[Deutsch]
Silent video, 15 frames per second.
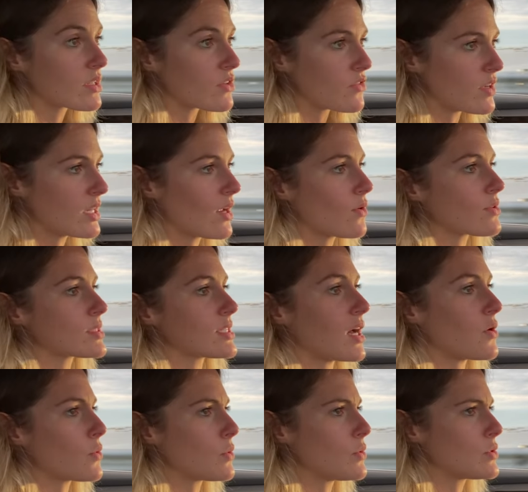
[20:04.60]
Die Federung ist
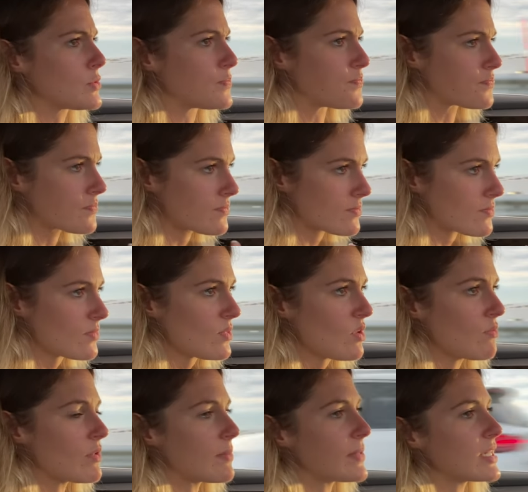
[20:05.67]
auch gut.
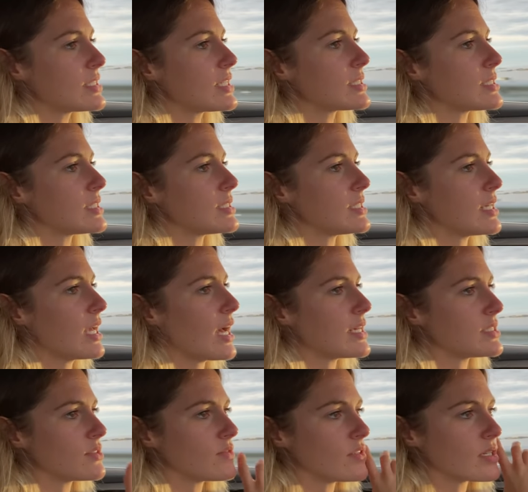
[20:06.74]
Wir haben ja ein DCC,
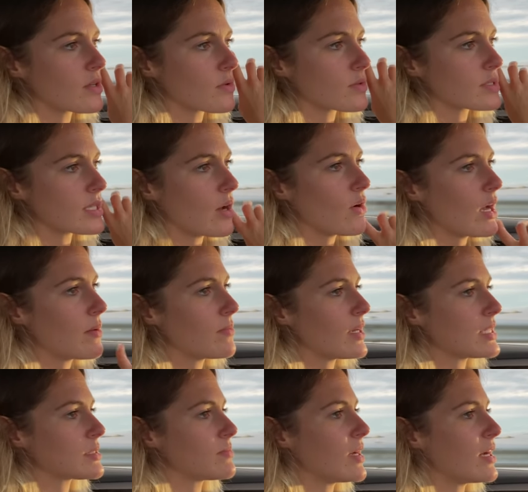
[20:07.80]
heißt die Federung ist auch
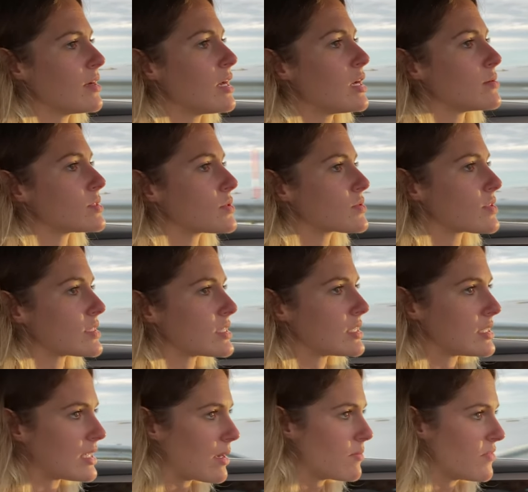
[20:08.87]
anpassbar, beziehungsweise
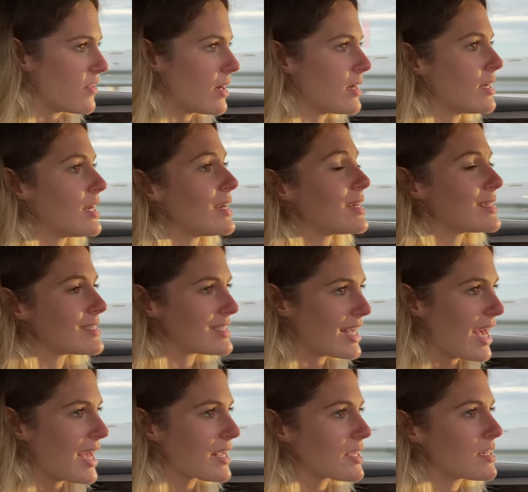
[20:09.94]
die Dämpfer
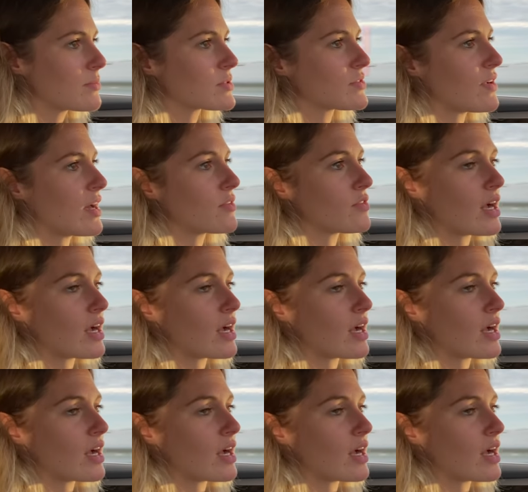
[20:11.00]
sehr angenehmes Fahren.